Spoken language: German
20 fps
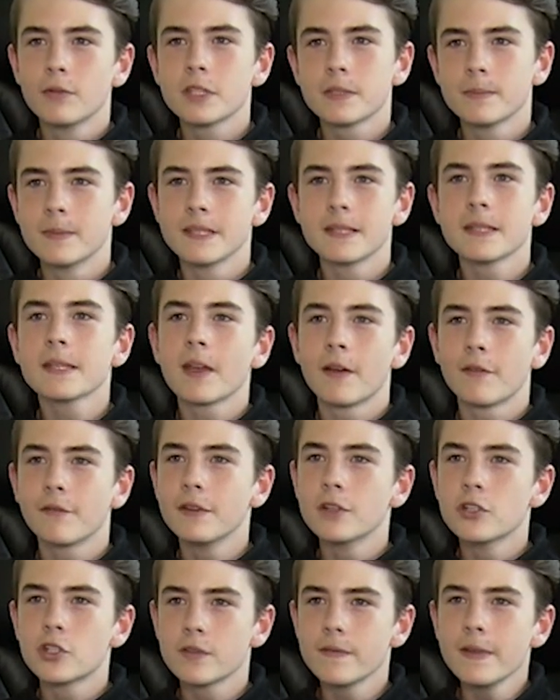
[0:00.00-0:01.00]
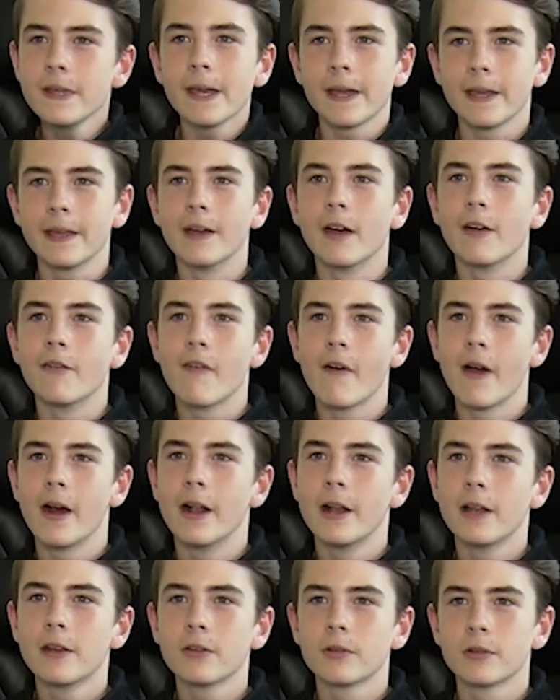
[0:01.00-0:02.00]
würde es mir sicher viel schwieriger
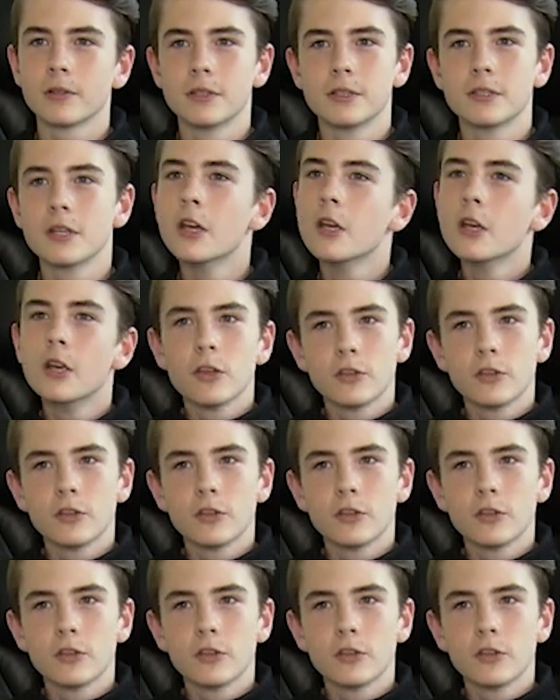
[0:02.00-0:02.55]
fallen und